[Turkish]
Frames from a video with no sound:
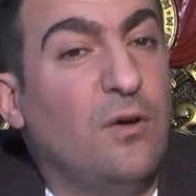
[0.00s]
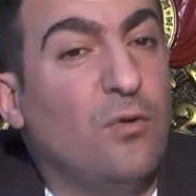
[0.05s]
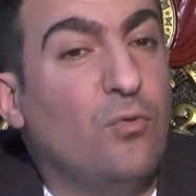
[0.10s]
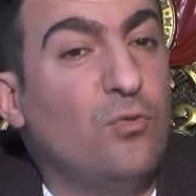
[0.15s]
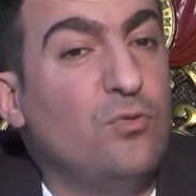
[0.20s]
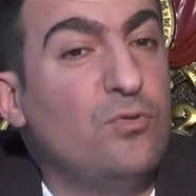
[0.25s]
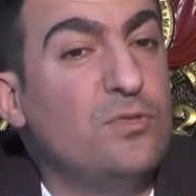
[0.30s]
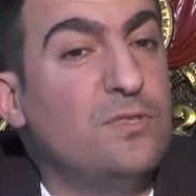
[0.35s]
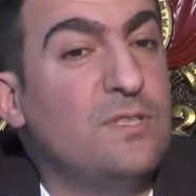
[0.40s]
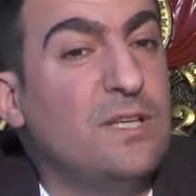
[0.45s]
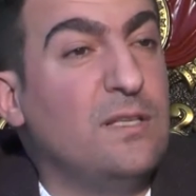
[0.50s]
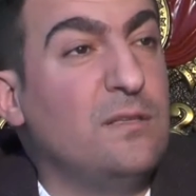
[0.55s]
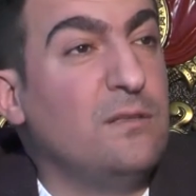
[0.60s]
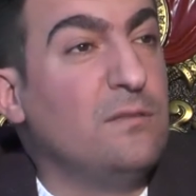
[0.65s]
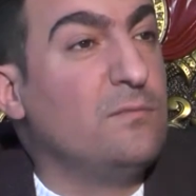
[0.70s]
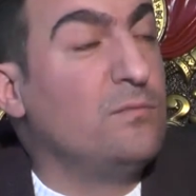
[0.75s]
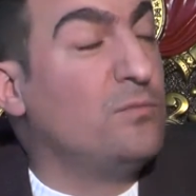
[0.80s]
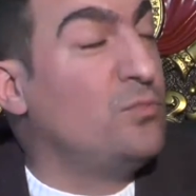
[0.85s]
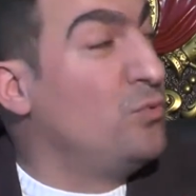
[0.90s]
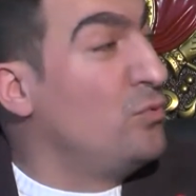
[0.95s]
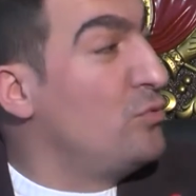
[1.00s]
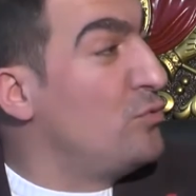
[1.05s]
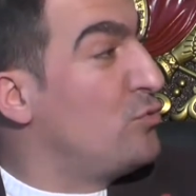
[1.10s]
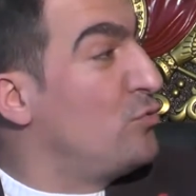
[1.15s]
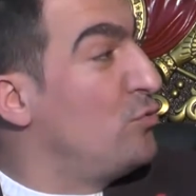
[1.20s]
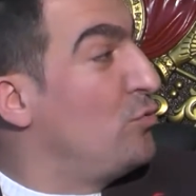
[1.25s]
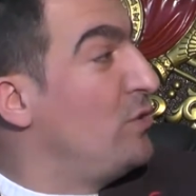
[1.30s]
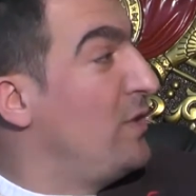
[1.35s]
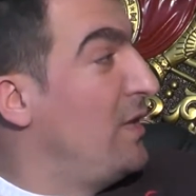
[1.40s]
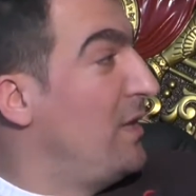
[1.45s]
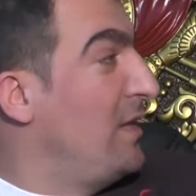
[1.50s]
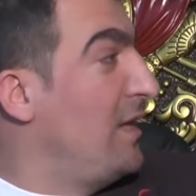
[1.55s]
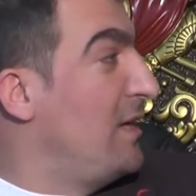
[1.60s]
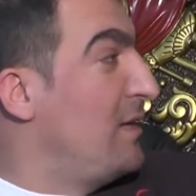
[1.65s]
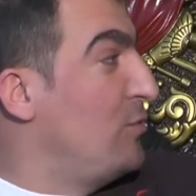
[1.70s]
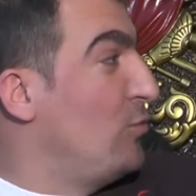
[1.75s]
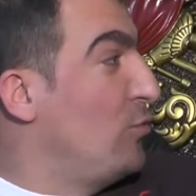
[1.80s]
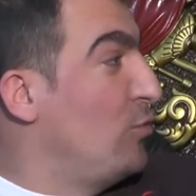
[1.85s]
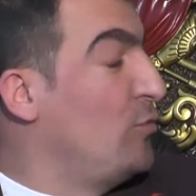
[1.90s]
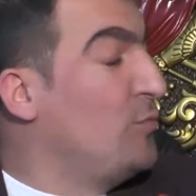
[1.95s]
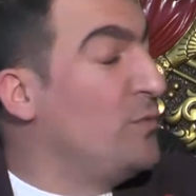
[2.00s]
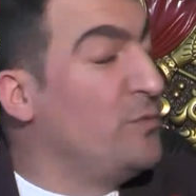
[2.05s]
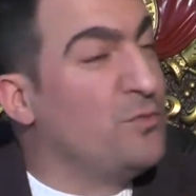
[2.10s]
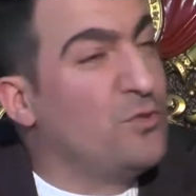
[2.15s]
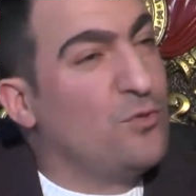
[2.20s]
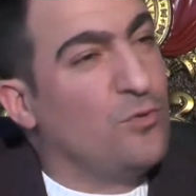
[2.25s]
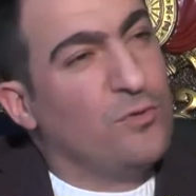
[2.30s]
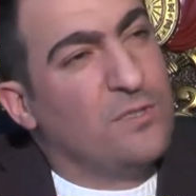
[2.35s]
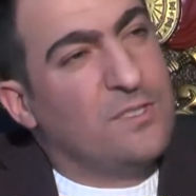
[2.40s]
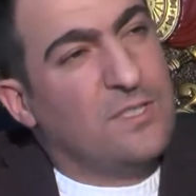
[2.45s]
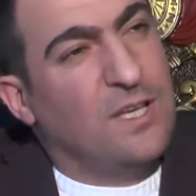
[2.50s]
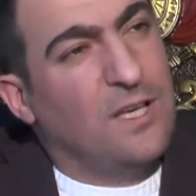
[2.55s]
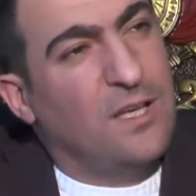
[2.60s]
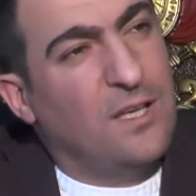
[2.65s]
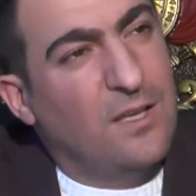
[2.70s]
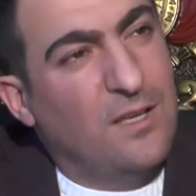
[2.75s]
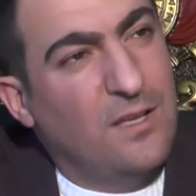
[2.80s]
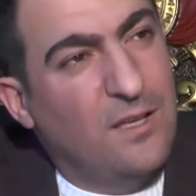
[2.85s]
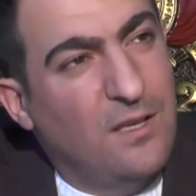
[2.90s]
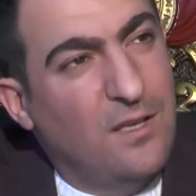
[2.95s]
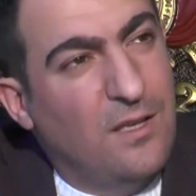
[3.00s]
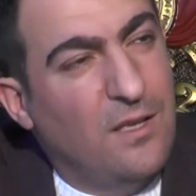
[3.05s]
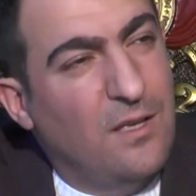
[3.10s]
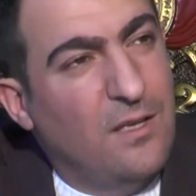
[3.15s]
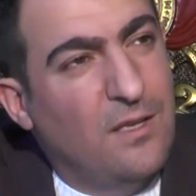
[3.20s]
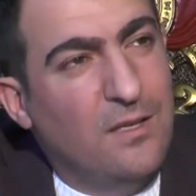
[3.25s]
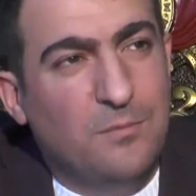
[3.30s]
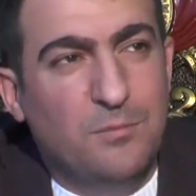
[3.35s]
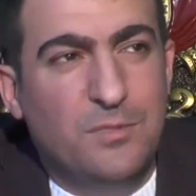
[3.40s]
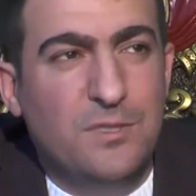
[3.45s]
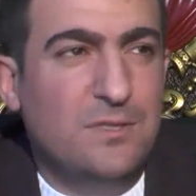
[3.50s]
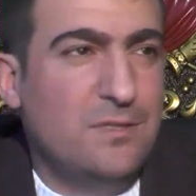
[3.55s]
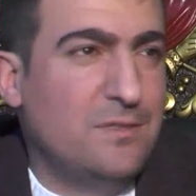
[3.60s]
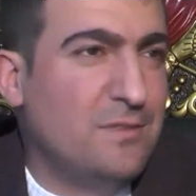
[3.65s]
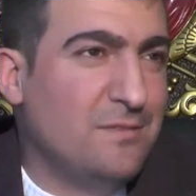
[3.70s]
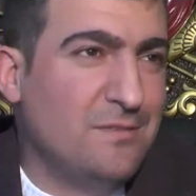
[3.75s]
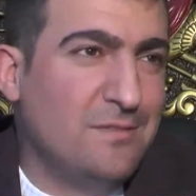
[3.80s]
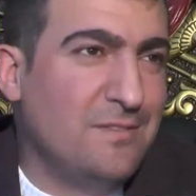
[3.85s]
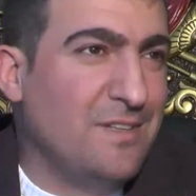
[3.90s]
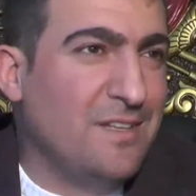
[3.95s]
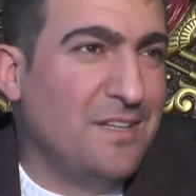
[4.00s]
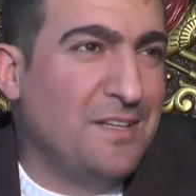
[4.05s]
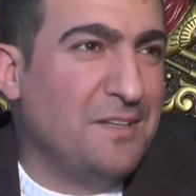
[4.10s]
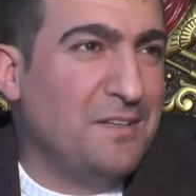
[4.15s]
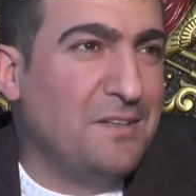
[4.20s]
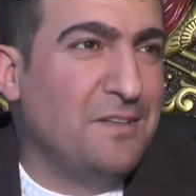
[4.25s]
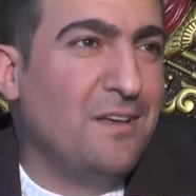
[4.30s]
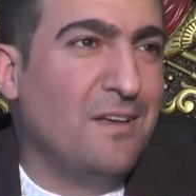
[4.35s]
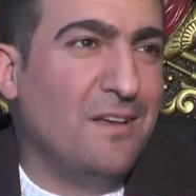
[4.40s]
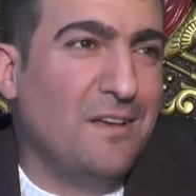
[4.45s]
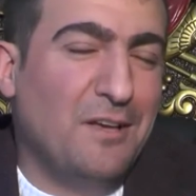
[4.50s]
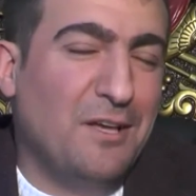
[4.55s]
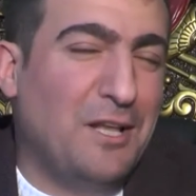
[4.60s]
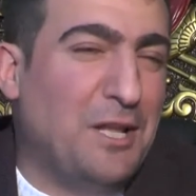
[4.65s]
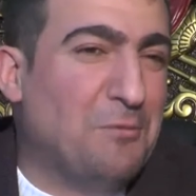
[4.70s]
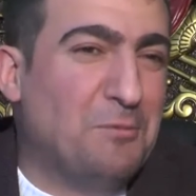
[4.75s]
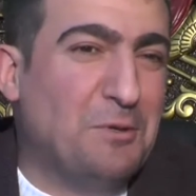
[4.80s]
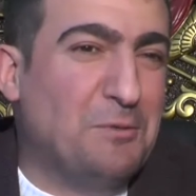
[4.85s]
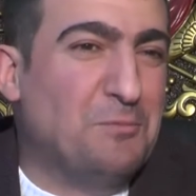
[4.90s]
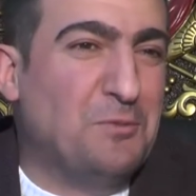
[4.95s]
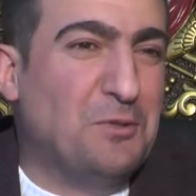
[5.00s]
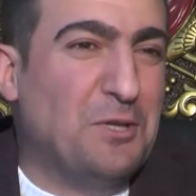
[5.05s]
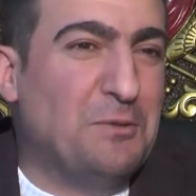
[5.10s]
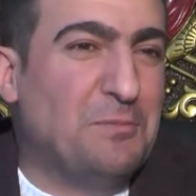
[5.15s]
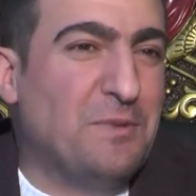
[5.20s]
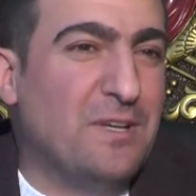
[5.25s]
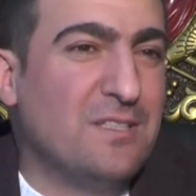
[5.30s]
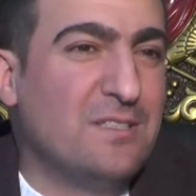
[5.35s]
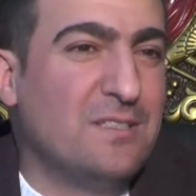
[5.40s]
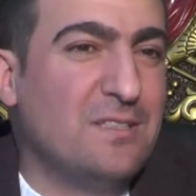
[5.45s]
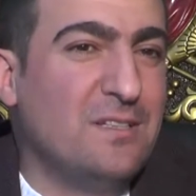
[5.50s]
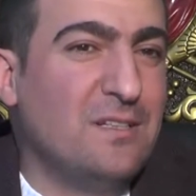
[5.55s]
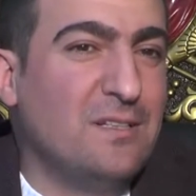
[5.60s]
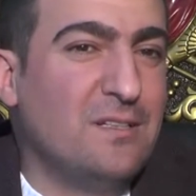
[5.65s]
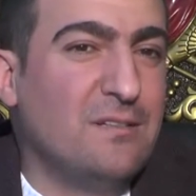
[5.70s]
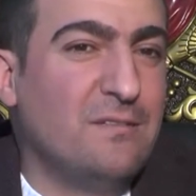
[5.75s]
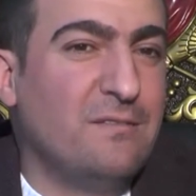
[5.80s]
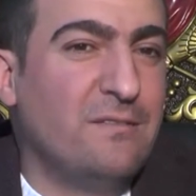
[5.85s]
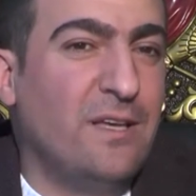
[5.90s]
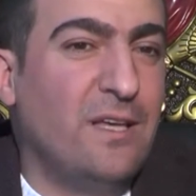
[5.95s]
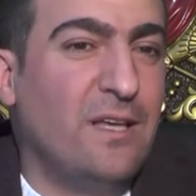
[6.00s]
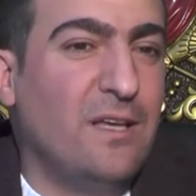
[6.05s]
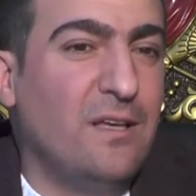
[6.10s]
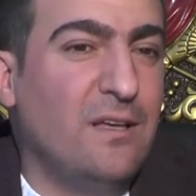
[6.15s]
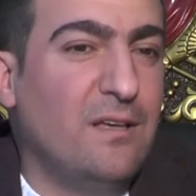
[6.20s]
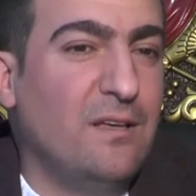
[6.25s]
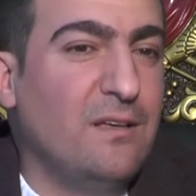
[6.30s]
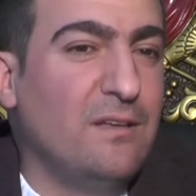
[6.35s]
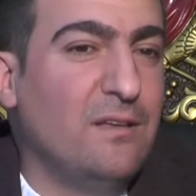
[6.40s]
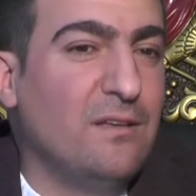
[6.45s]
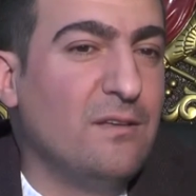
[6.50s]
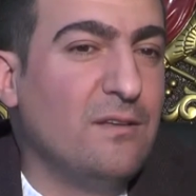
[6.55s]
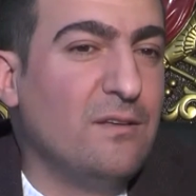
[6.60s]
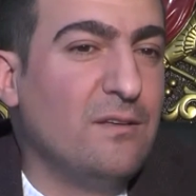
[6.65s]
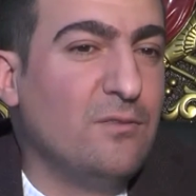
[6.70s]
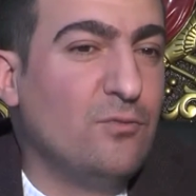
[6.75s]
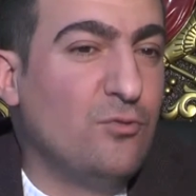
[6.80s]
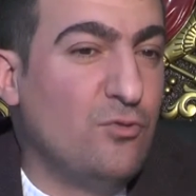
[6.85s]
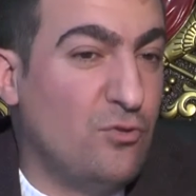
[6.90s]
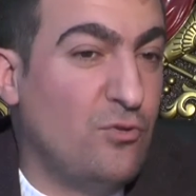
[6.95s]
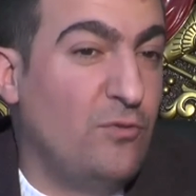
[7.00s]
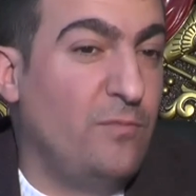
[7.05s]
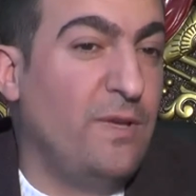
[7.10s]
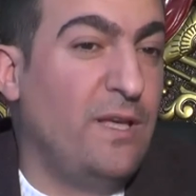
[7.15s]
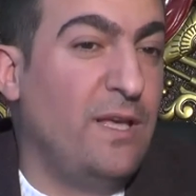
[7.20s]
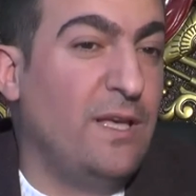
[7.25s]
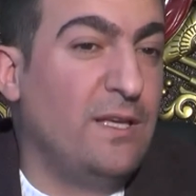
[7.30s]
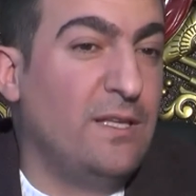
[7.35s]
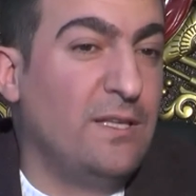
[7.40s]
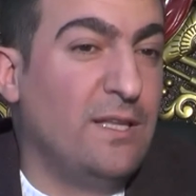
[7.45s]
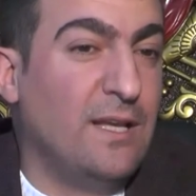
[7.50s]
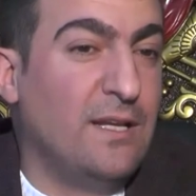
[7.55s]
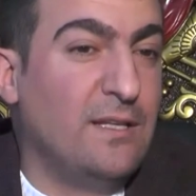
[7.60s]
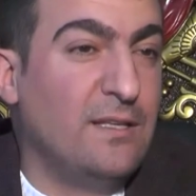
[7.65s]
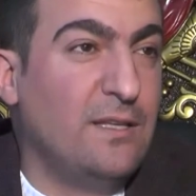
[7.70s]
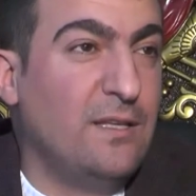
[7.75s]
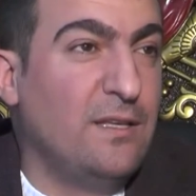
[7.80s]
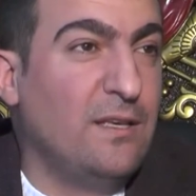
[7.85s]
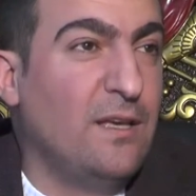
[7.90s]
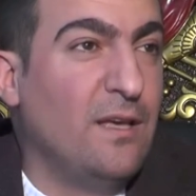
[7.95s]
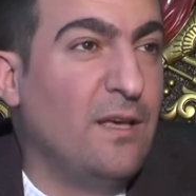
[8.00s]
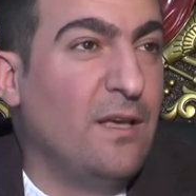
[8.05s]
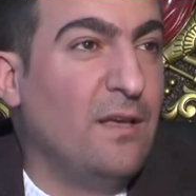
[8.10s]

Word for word: O yüzden bu Suriyelilerde olmamış olsa biz eleman, e, bulamazdık. eleman bulamazdık ve küçülmeye giderdik.